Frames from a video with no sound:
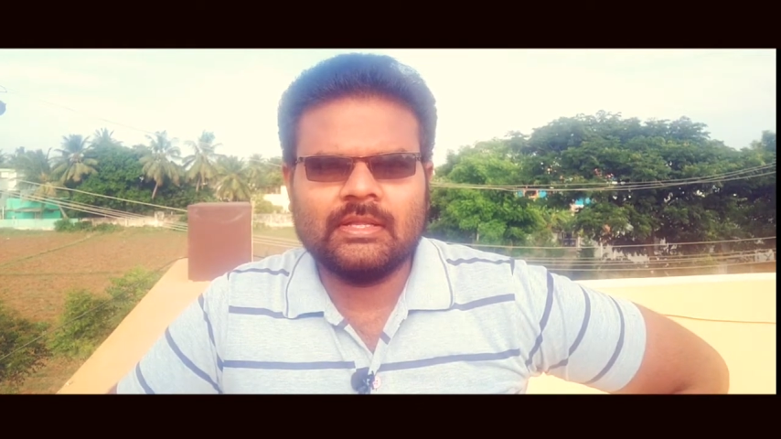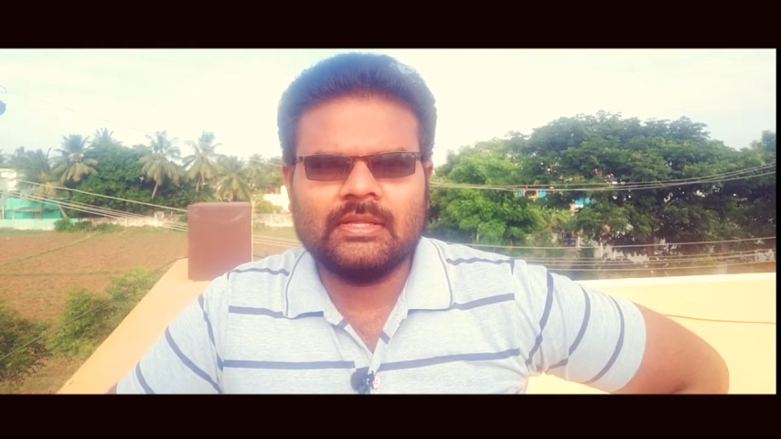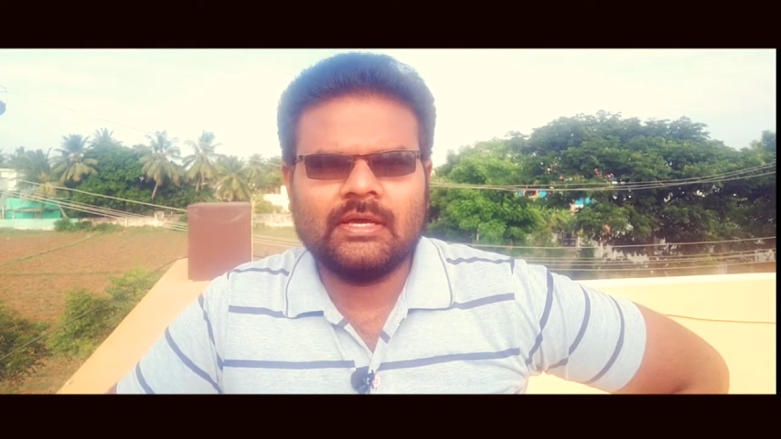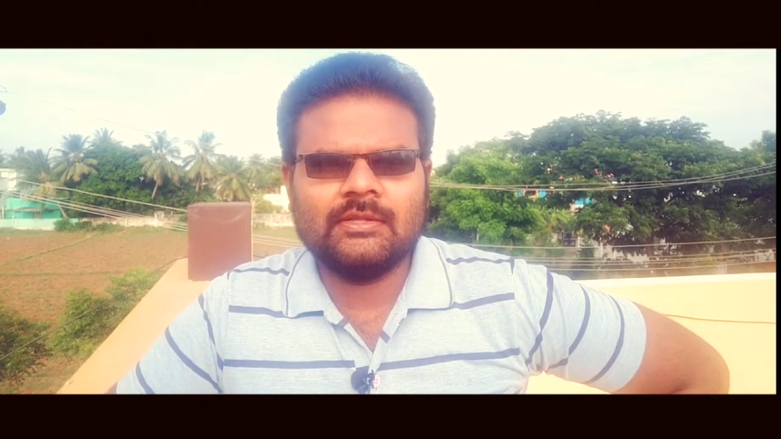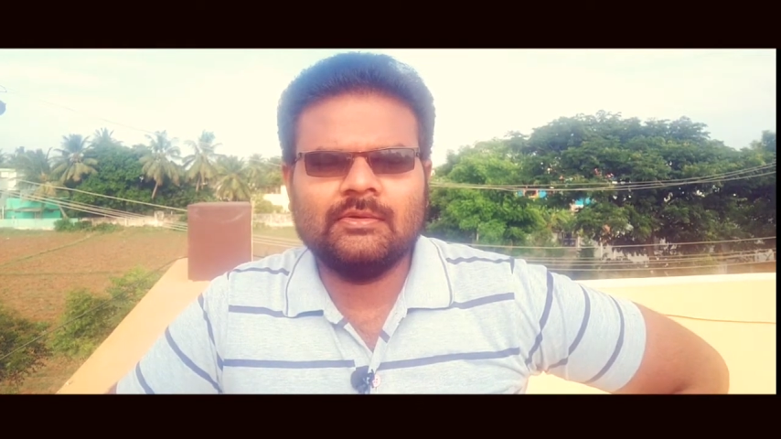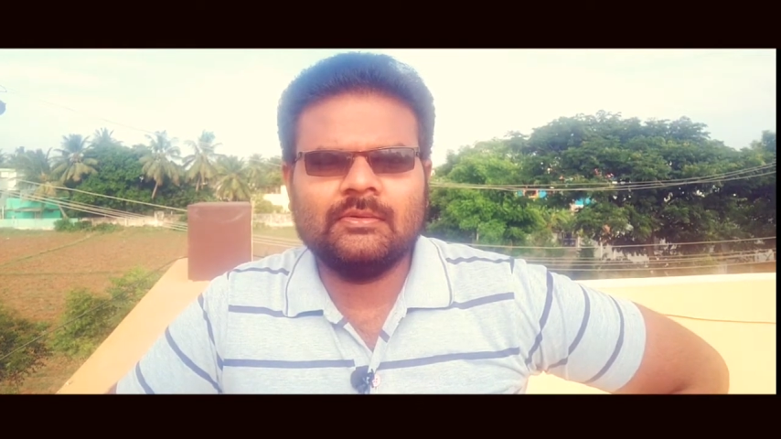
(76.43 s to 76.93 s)

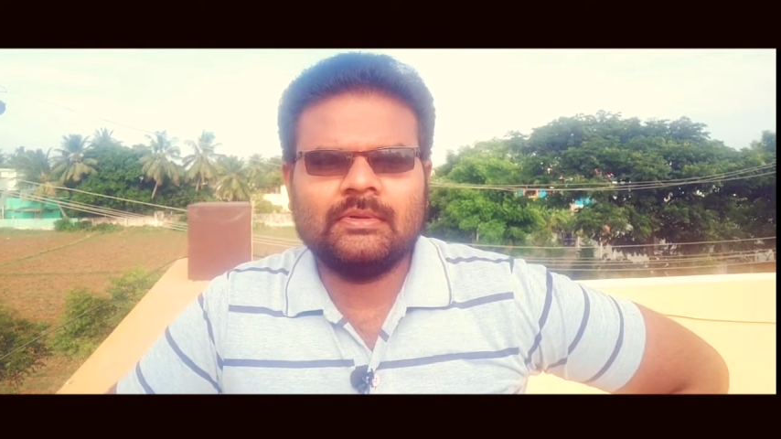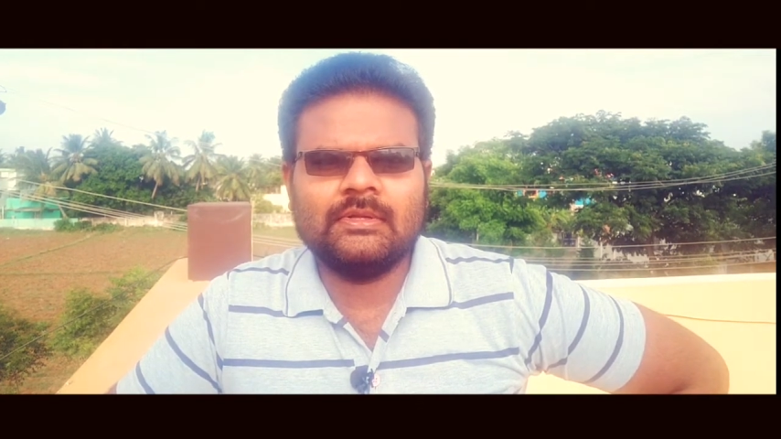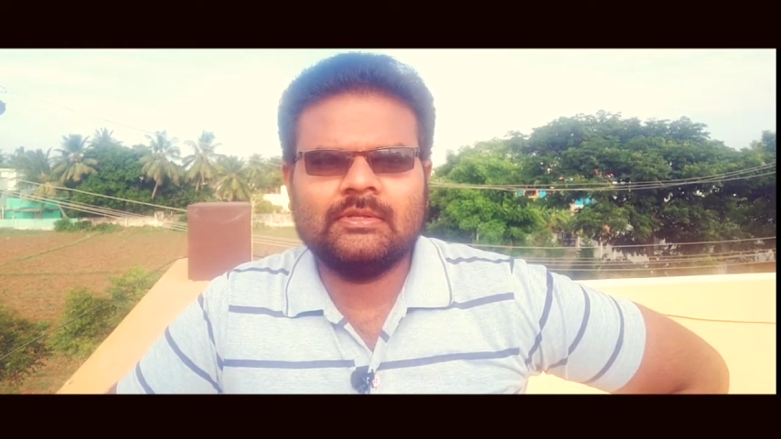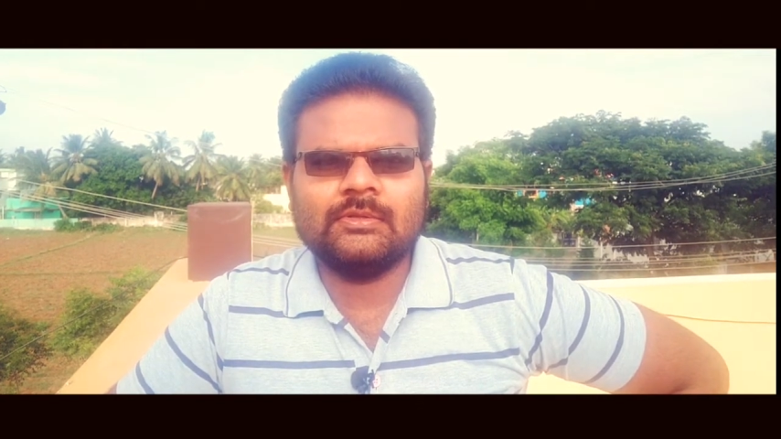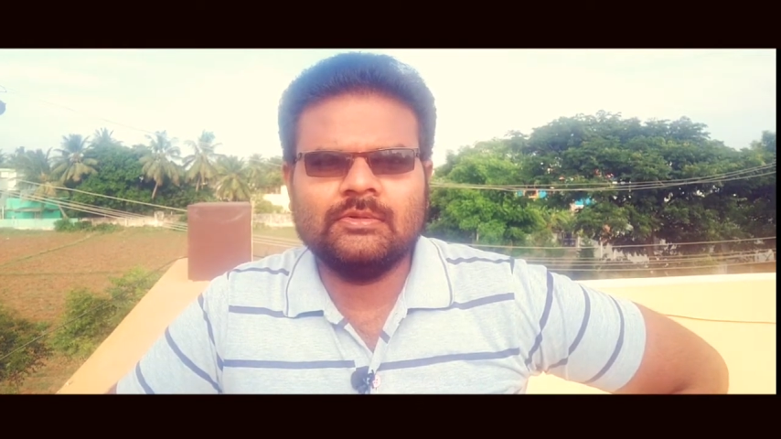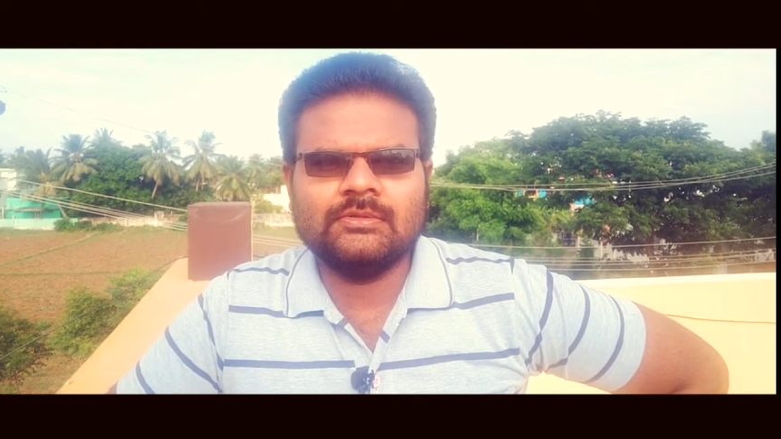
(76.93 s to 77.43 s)
ஏதாவது ஒரு
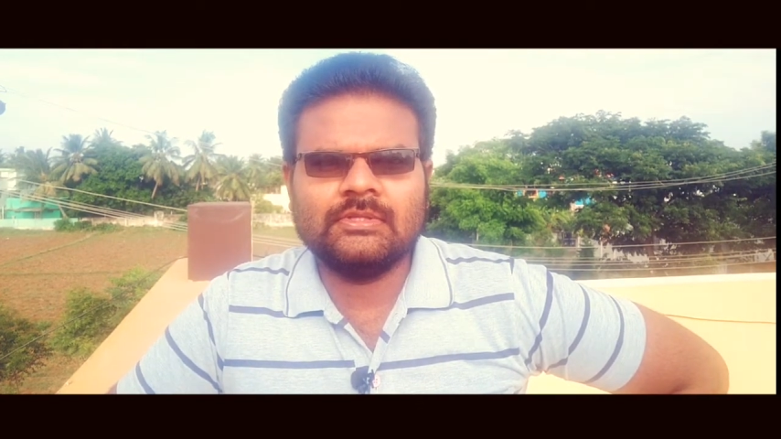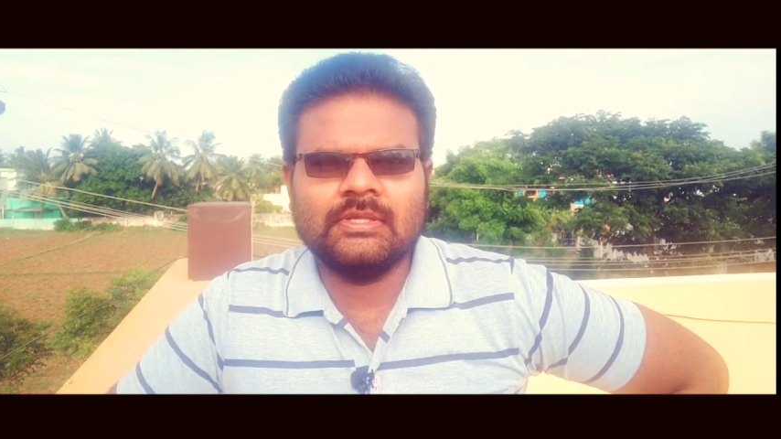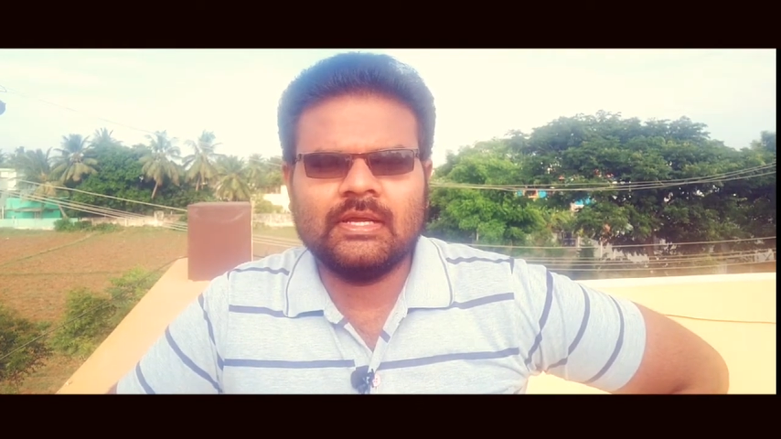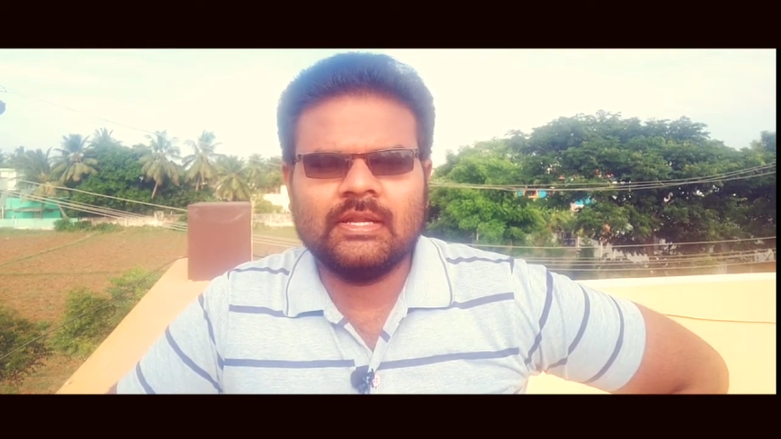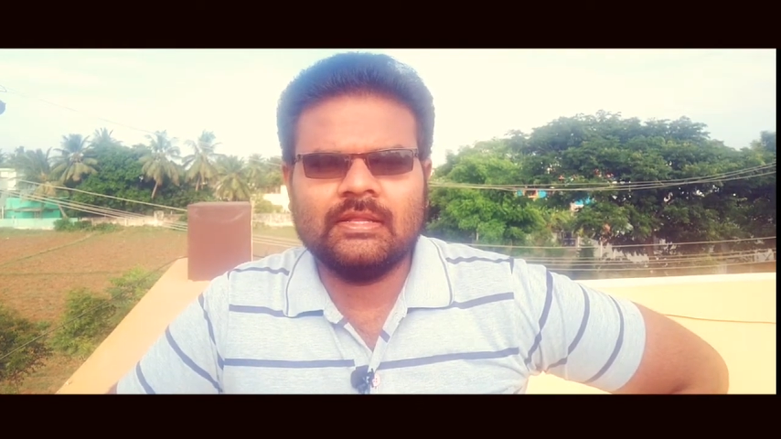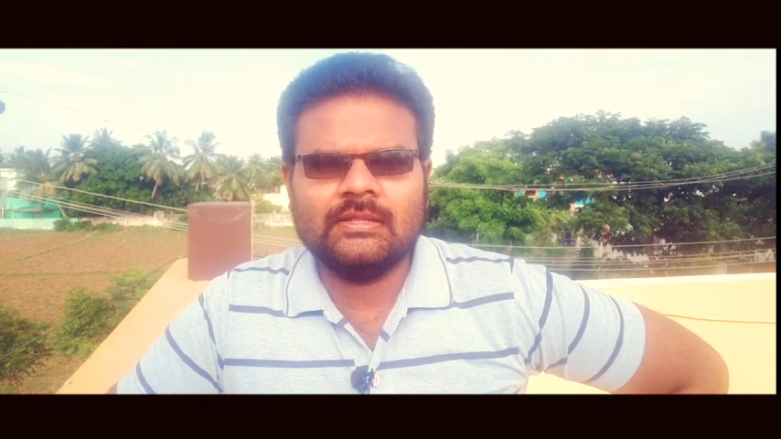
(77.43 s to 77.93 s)
தூசி
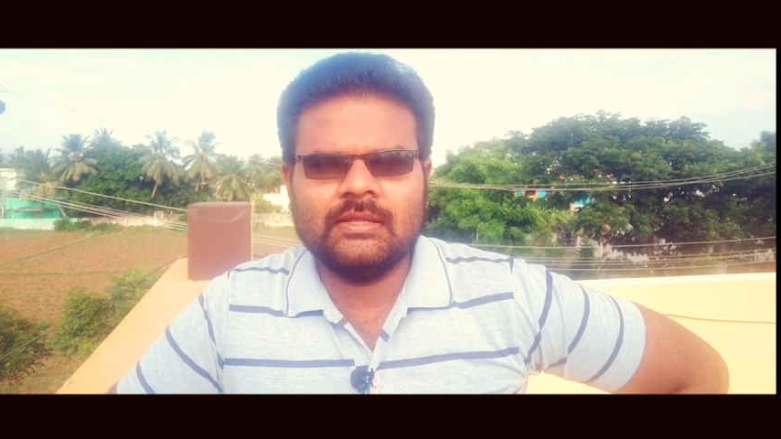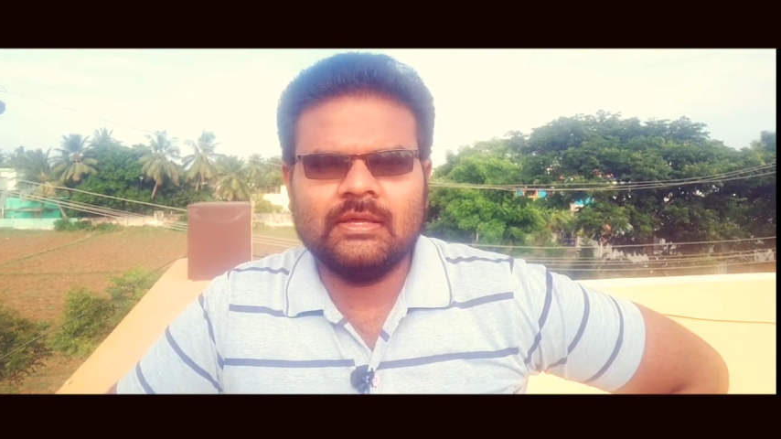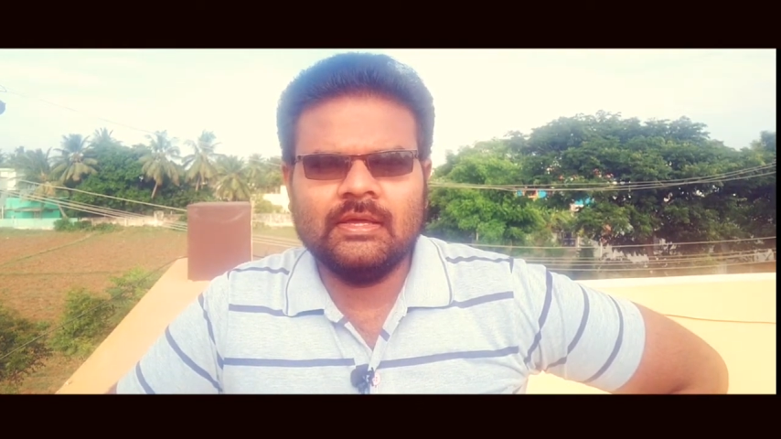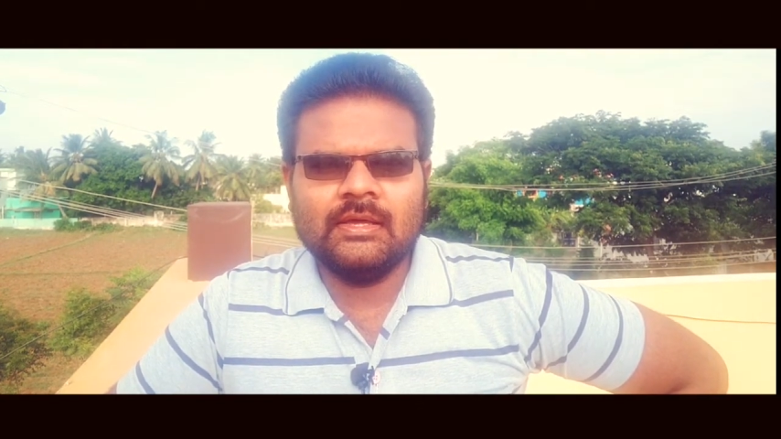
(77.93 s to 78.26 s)
அல்லது